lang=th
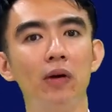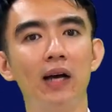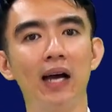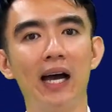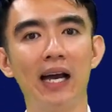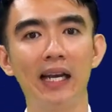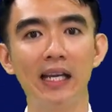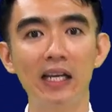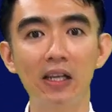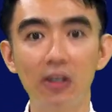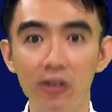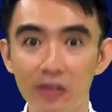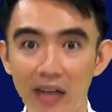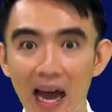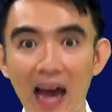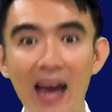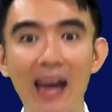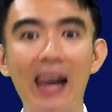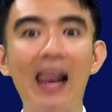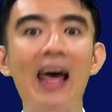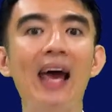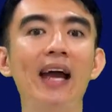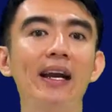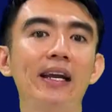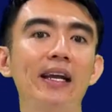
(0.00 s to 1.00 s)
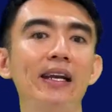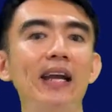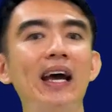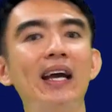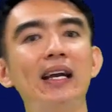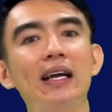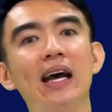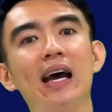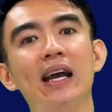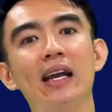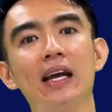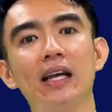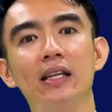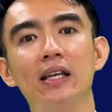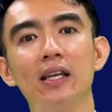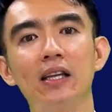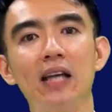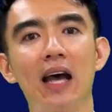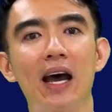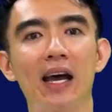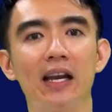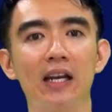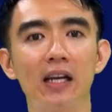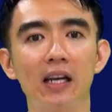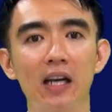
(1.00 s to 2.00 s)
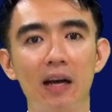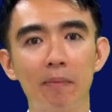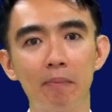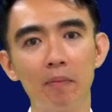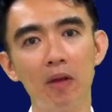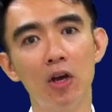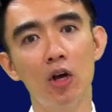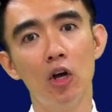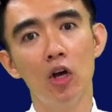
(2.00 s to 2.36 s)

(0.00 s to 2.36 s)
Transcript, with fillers: อันนี้คือด้านแรกในด้านการอธิษฐานนะครับ